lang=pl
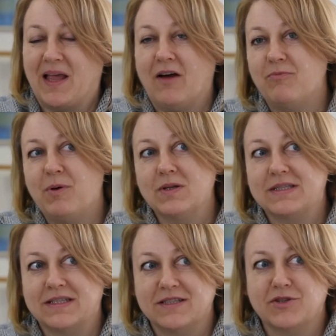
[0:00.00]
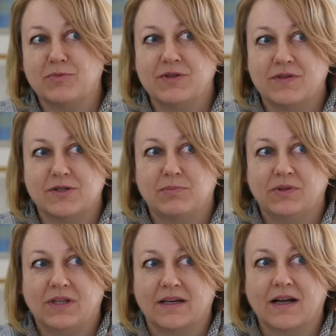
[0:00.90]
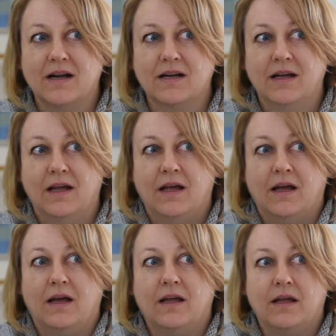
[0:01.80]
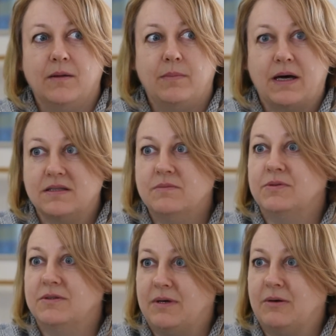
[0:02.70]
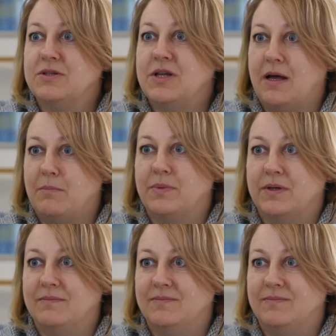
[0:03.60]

a w Polsce jesteśmy świeżo po targach, e, bardzo podobały się lampy.